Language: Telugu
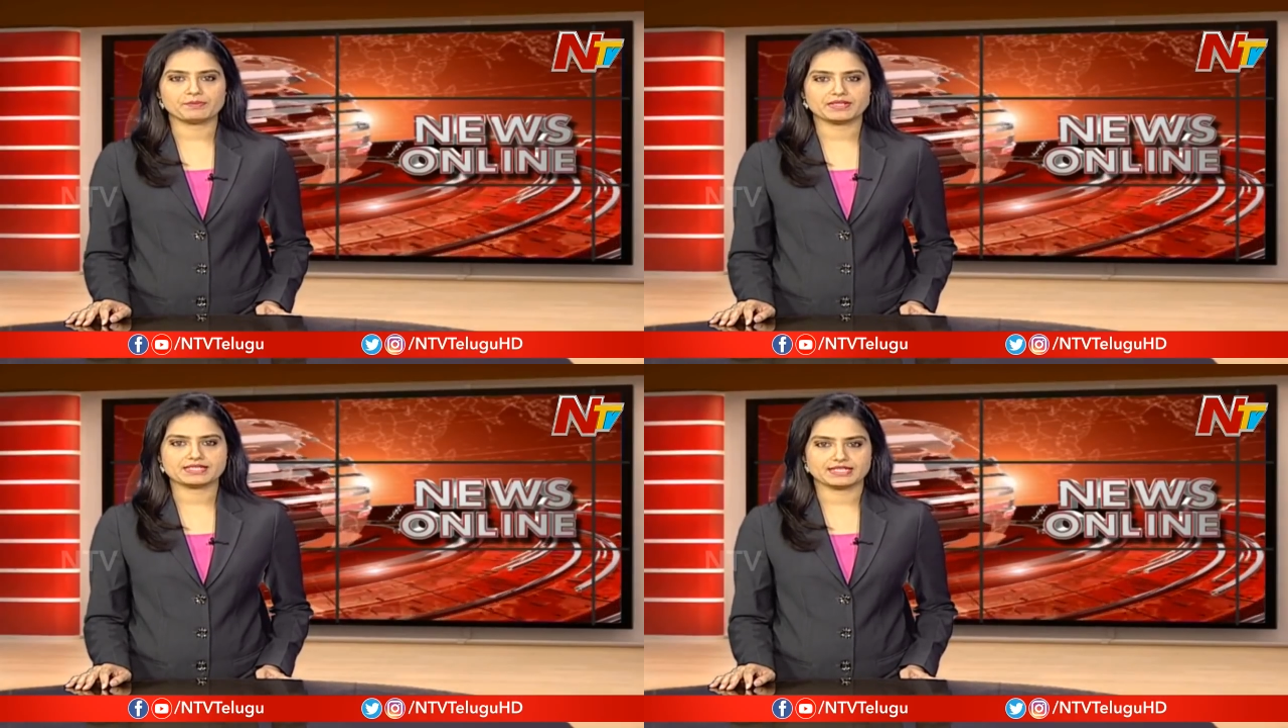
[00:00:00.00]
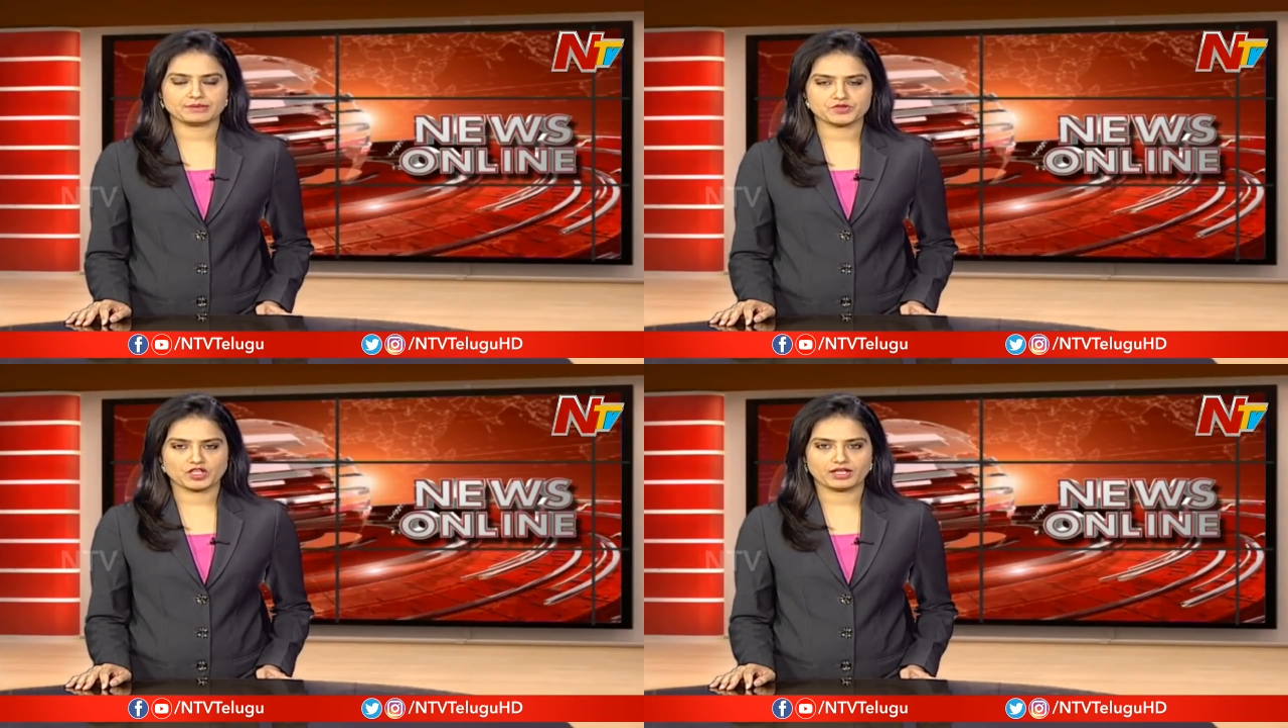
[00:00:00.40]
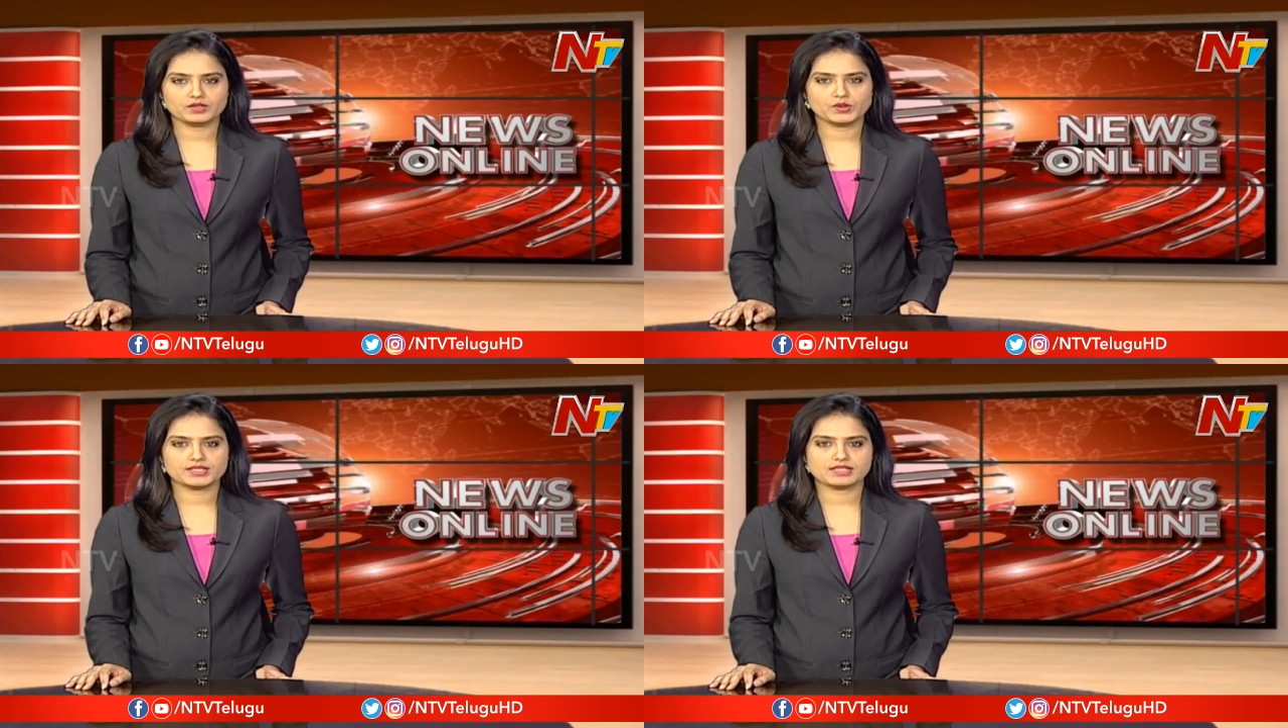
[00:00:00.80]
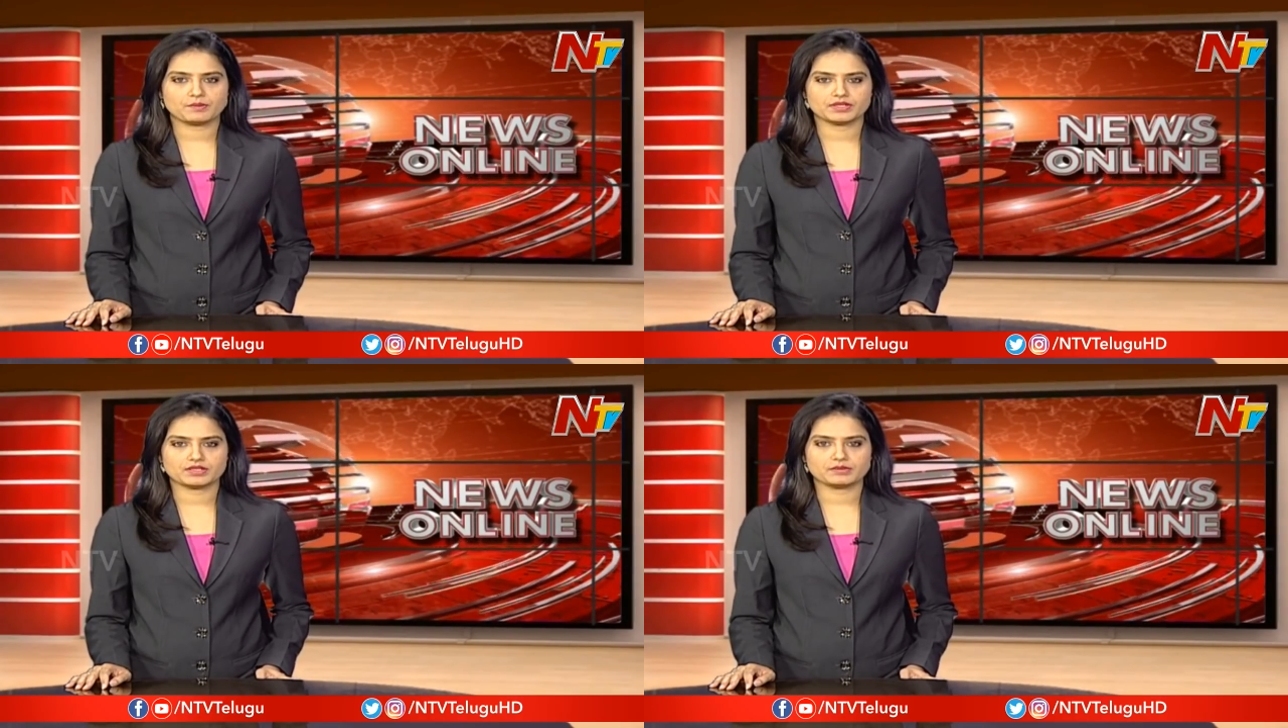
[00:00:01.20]
ఏపీ సీఎం జగన్
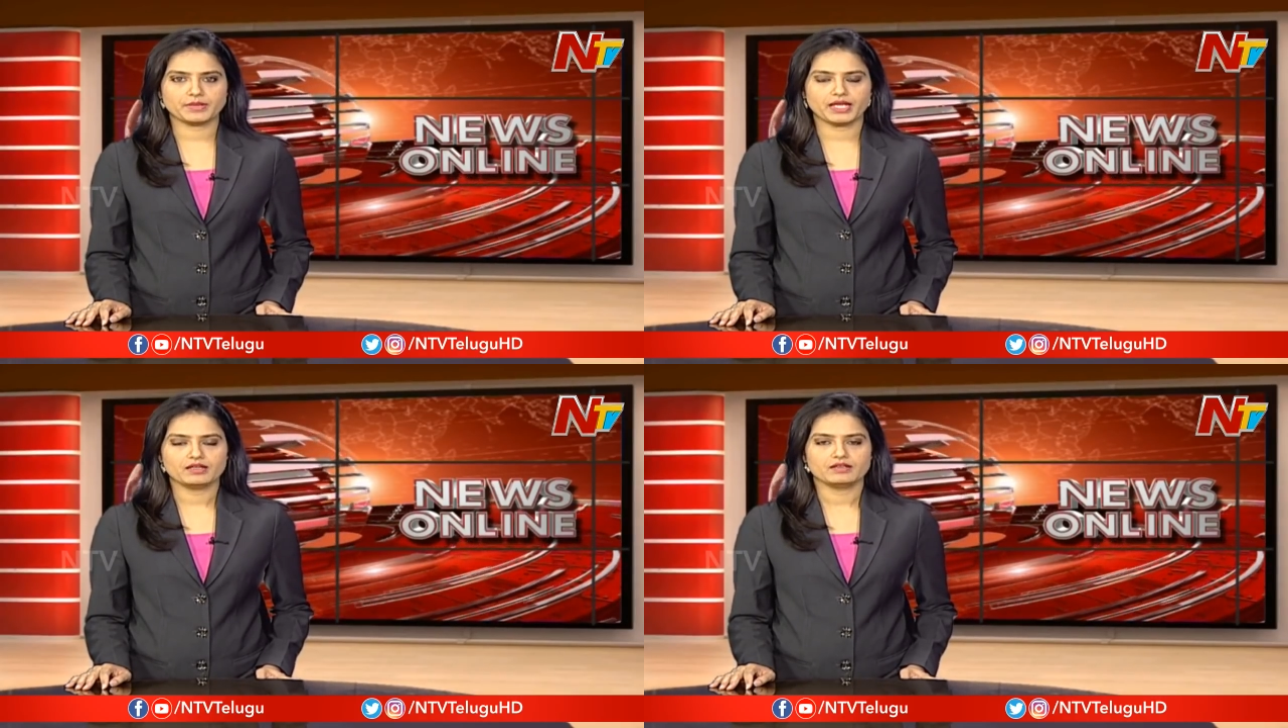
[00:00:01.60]
కొద్దిసేపటి క్రితమే